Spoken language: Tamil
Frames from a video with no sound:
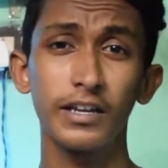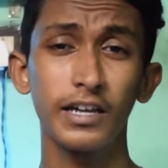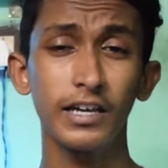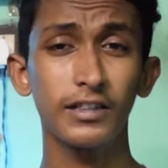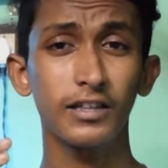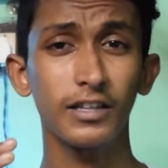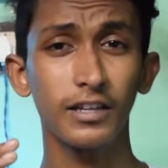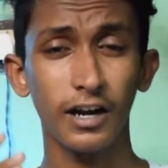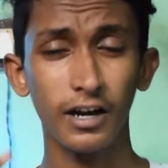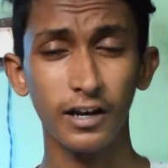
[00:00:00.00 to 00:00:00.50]

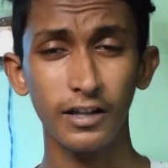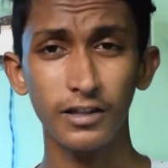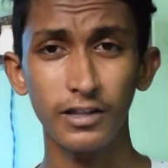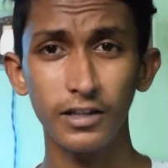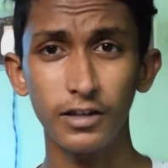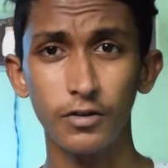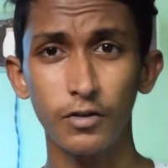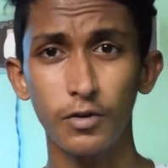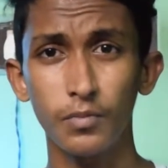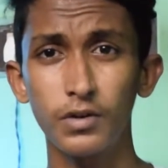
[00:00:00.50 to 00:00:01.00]
நேற்று
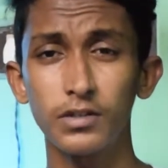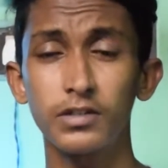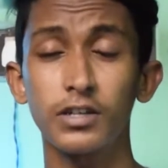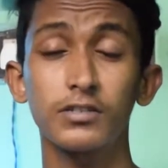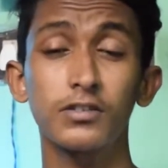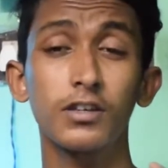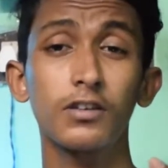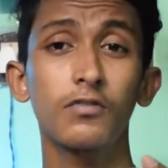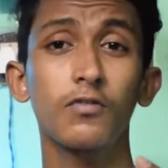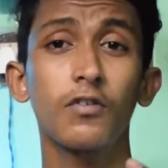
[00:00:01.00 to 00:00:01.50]
நடந்து ரொம்ப
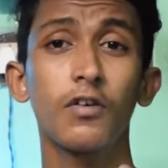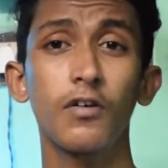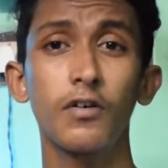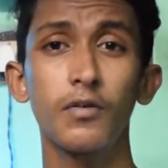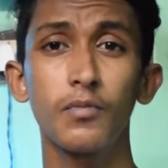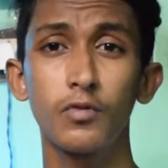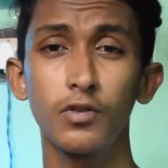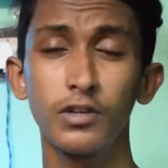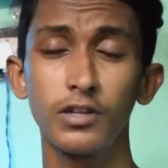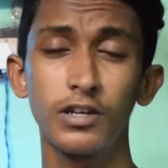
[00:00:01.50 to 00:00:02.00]

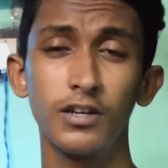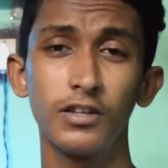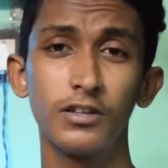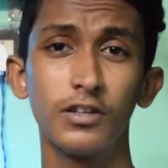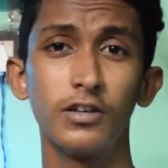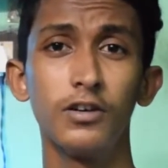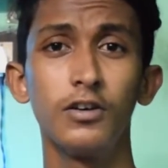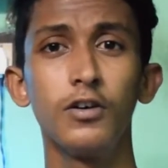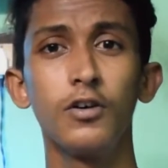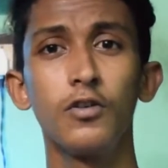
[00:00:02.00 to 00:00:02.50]
சக்ஸஸ்ஃபுல்லாகவே
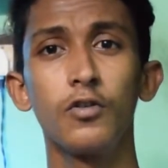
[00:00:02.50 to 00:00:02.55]
முடிஞ்சிடுது